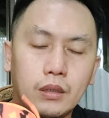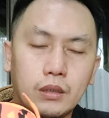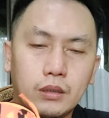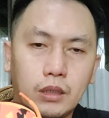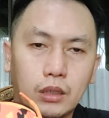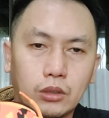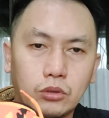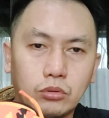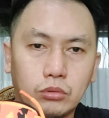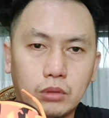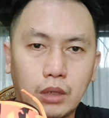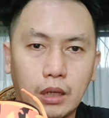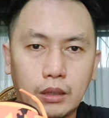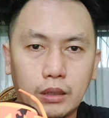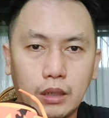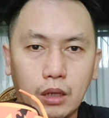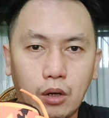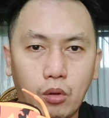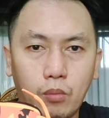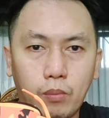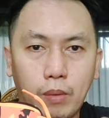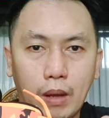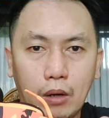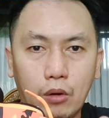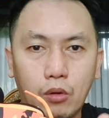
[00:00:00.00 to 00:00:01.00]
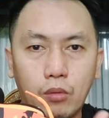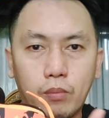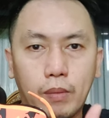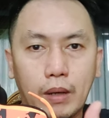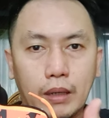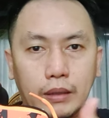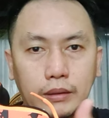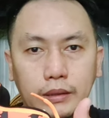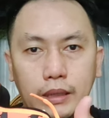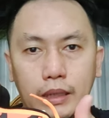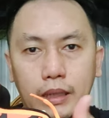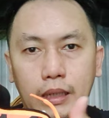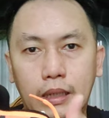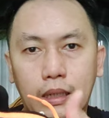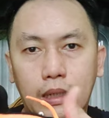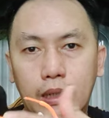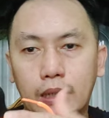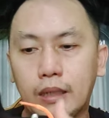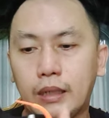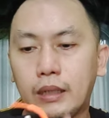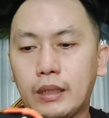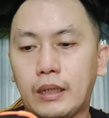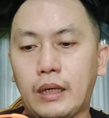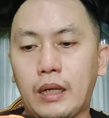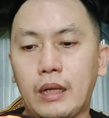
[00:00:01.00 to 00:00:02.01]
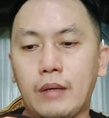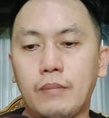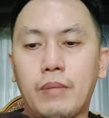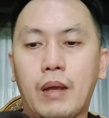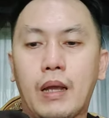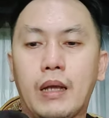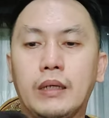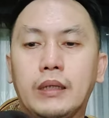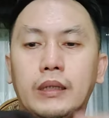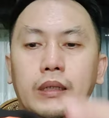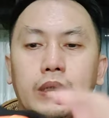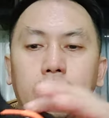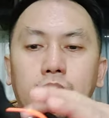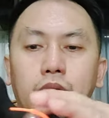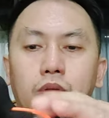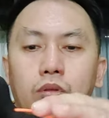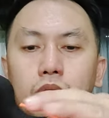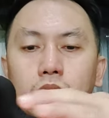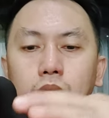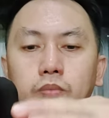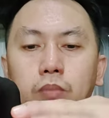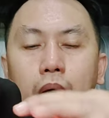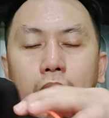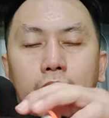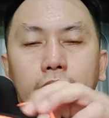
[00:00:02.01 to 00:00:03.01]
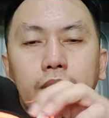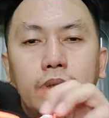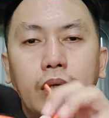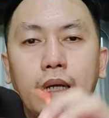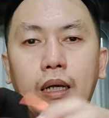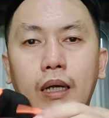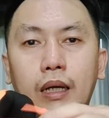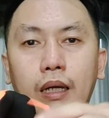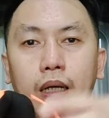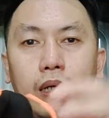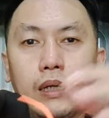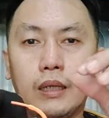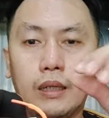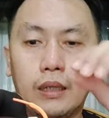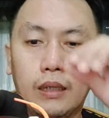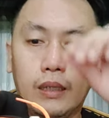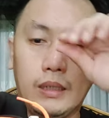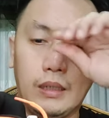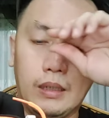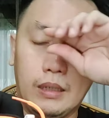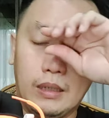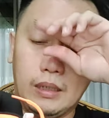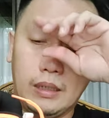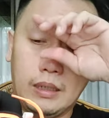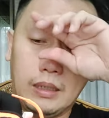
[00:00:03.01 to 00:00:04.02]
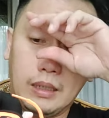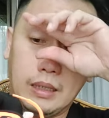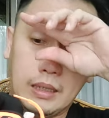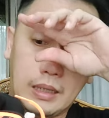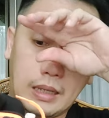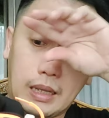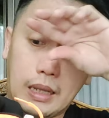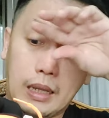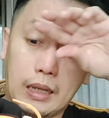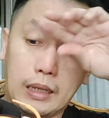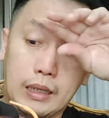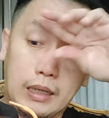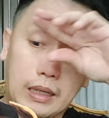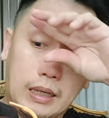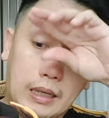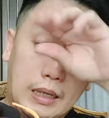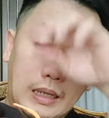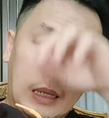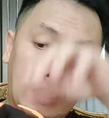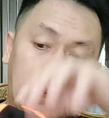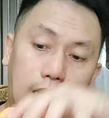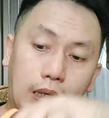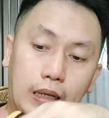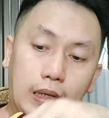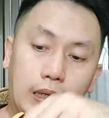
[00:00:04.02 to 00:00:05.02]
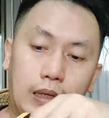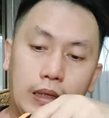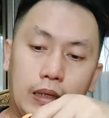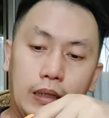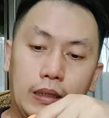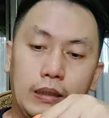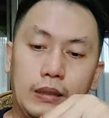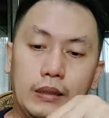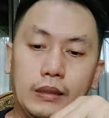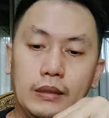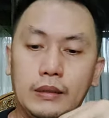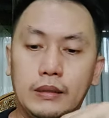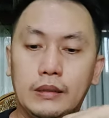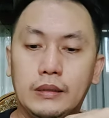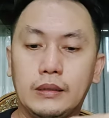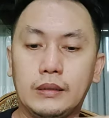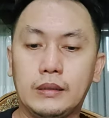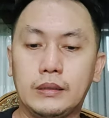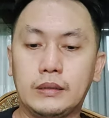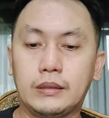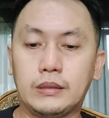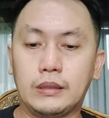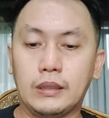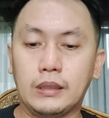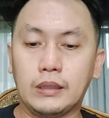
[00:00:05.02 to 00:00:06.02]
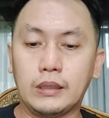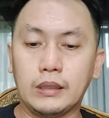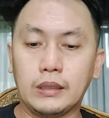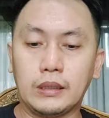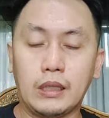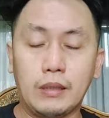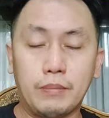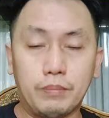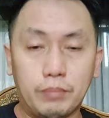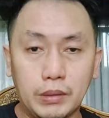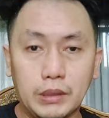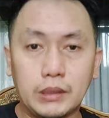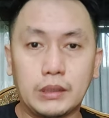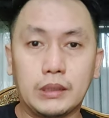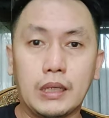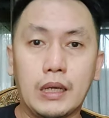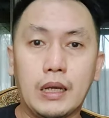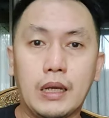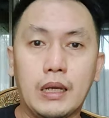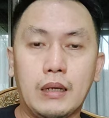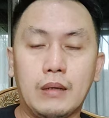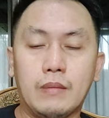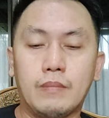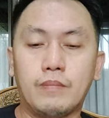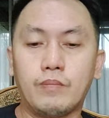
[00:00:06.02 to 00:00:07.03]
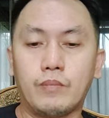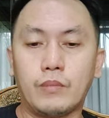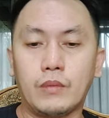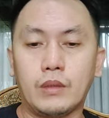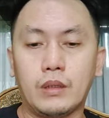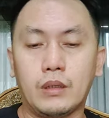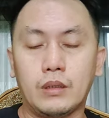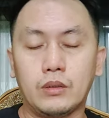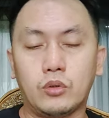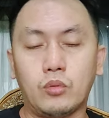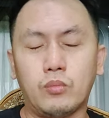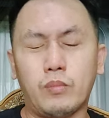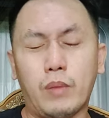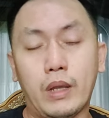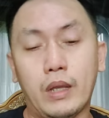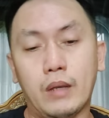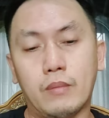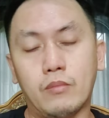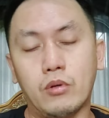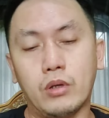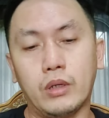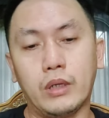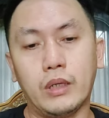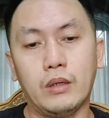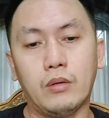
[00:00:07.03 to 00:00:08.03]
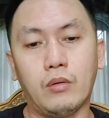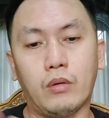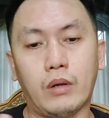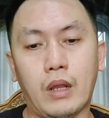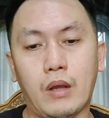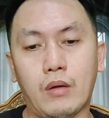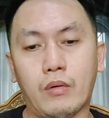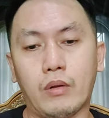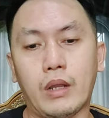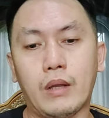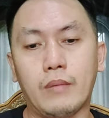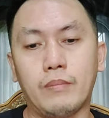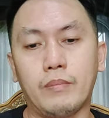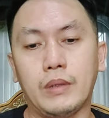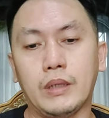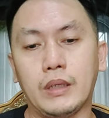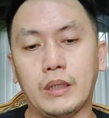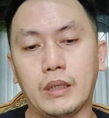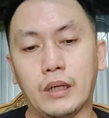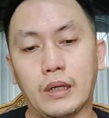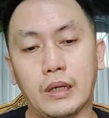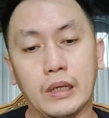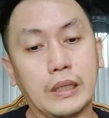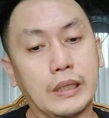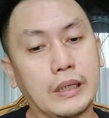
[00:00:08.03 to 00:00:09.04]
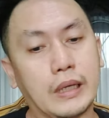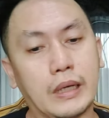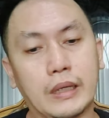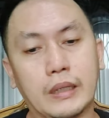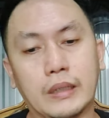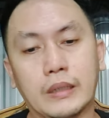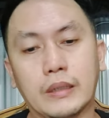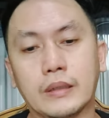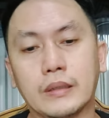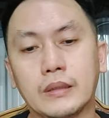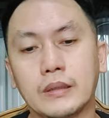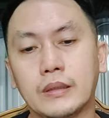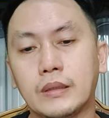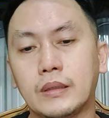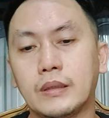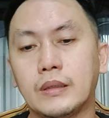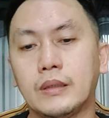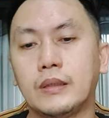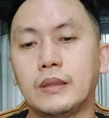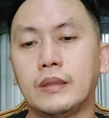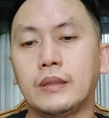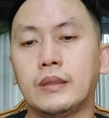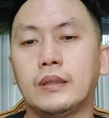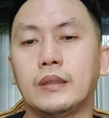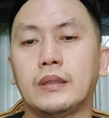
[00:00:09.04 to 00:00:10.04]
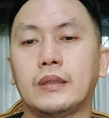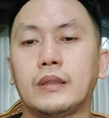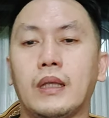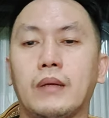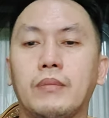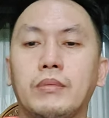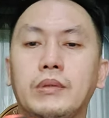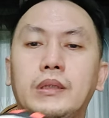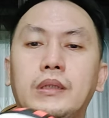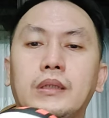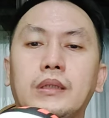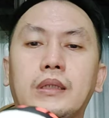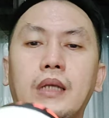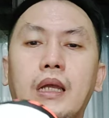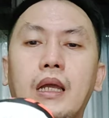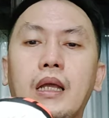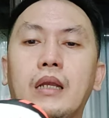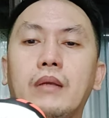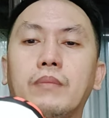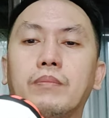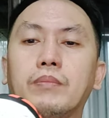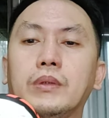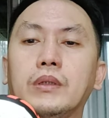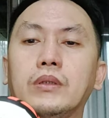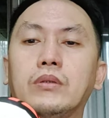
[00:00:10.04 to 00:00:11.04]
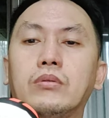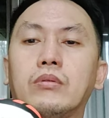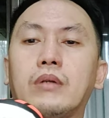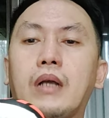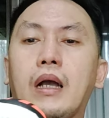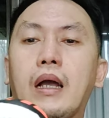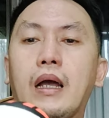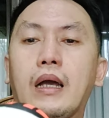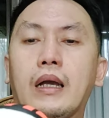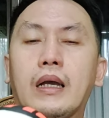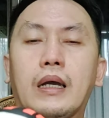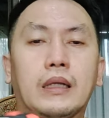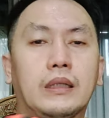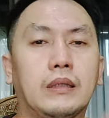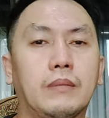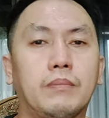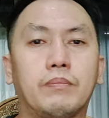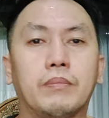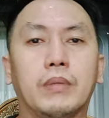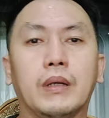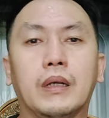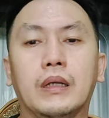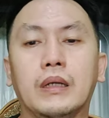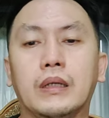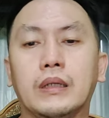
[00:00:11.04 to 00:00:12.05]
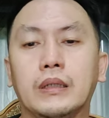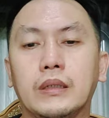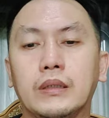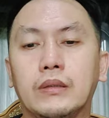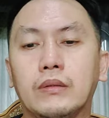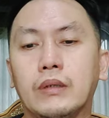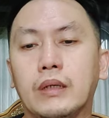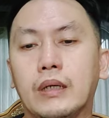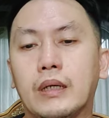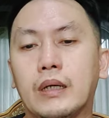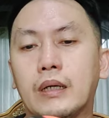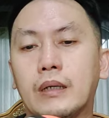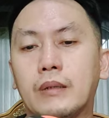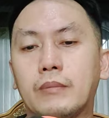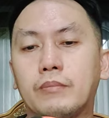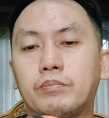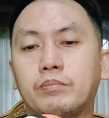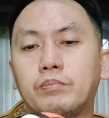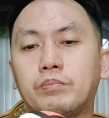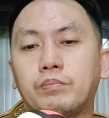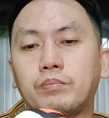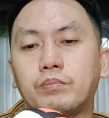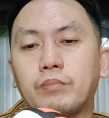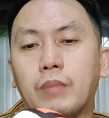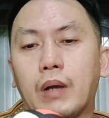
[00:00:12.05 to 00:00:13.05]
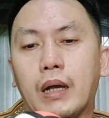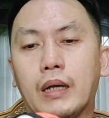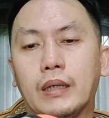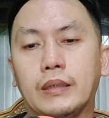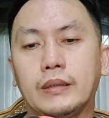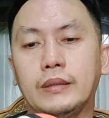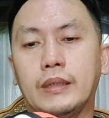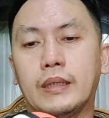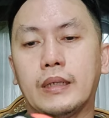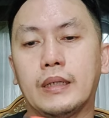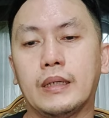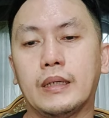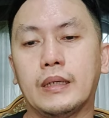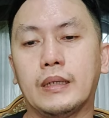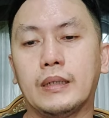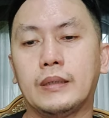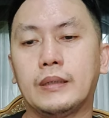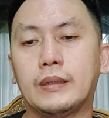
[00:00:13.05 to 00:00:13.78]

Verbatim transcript: dia sudah ada lubang-lubangnya keren banget terus banyak agak sedikit tipis ya supaya mungkin orang-orang pingin ringan tapi sih saya lebih suka agak tebel gitu ya bahannya